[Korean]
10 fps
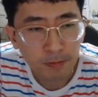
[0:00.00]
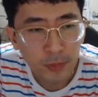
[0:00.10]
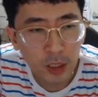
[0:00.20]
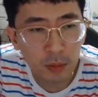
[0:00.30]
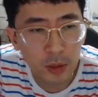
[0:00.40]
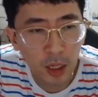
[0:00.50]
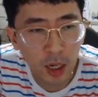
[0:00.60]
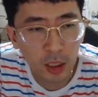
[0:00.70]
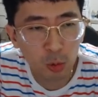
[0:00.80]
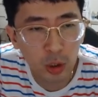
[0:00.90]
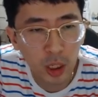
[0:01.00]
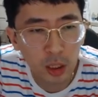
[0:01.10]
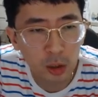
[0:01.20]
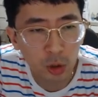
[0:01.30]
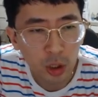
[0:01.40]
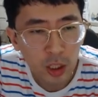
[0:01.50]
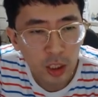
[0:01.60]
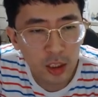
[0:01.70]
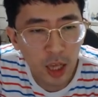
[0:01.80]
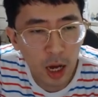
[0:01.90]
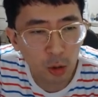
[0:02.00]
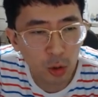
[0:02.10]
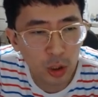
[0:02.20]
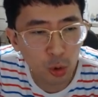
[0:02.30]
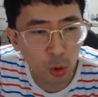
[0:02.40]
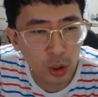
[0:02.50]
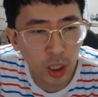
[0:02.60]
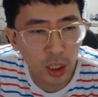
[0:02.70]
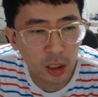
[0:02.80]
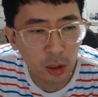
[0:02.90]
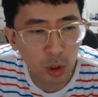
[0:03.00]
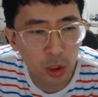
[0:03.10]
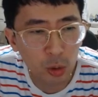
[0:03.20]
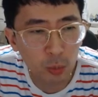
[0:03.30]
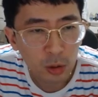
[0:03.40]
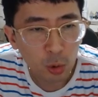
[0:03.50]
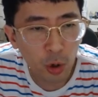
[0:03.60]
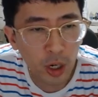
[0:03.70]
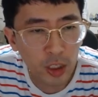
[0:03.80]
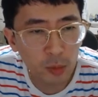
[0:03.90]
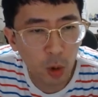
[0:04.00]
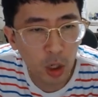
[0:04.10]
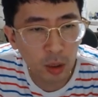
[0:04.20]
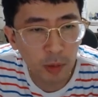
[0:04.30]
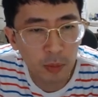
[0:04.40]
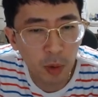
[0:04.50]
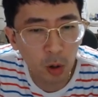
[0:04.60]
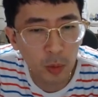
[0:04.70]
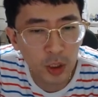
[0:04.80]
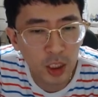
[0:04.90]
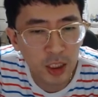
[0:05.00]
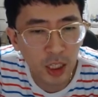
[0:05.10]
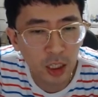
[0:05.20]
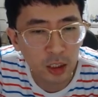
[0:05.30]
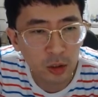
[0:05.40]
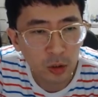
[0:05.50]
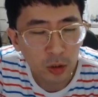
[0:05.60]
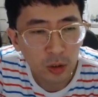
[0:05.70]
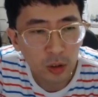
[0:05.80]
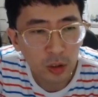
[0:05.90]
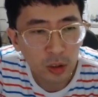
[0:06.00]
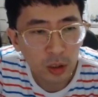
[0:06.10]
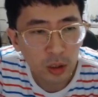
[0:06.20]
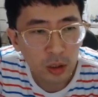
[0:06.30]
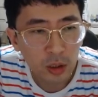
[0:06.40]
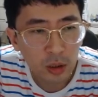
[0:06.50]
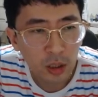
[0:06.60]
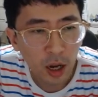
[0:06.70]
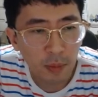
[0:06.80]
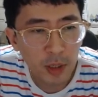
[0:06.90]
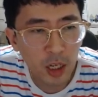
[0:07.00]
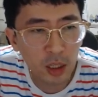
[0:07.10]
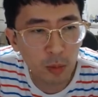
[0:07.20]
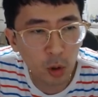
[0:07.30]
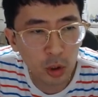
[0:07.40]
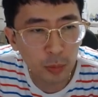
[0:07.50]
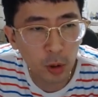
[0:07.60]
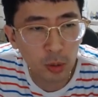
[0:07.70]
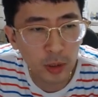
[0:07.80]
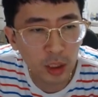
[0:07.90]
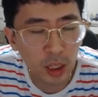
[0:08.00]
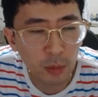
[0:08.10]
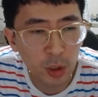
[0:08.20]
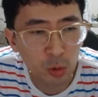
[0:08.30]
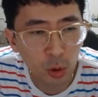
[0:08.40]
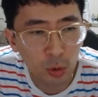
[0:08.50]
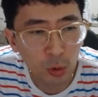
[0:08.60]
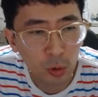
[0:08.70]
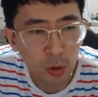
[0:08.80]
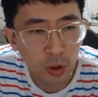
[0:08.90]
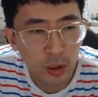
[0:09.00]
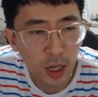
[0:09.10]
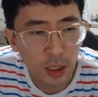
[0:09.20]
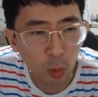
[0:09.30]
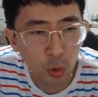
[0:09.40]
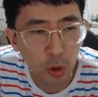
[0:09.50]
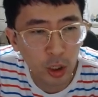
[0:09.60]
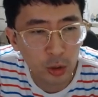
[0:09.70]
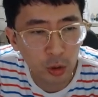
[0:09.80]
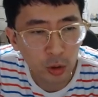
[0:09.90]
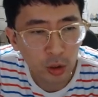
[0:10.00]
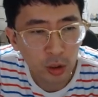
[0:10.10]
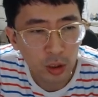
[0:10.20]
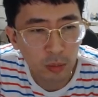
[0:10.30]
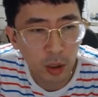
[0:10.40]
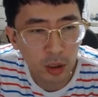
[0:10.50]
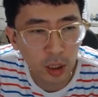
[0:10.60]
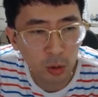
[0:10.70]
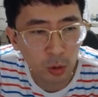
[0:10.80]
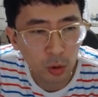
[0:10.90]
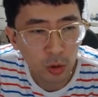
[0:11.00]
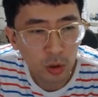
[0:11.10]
이러면 이제 한 개, 두 개, 세 개 걸렸죠. 이 상으로 이제 조를 때리더라도 이 돌아가지 못하기 때문에 먹고 먼저 선장이거든요. 아니면 여기를 먹고 이제 포를 먼저 때려버릴 수도 있고 상이 못 돌아가죠. 먹더라도.